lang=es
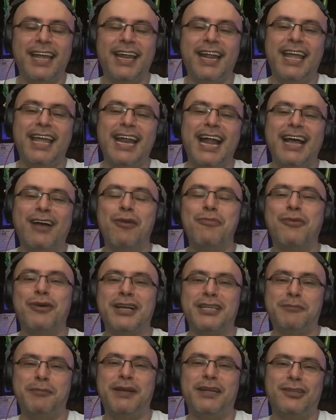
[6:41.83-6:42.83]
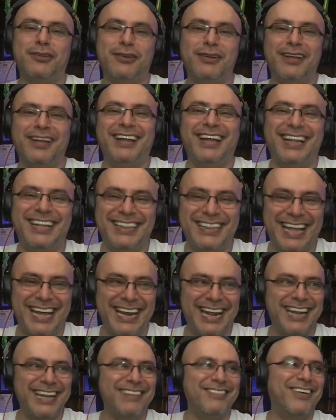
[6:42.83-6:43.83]
Era como experto en
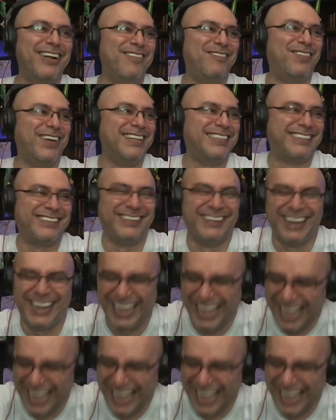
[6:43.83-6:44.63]
dar ánimo el pastor.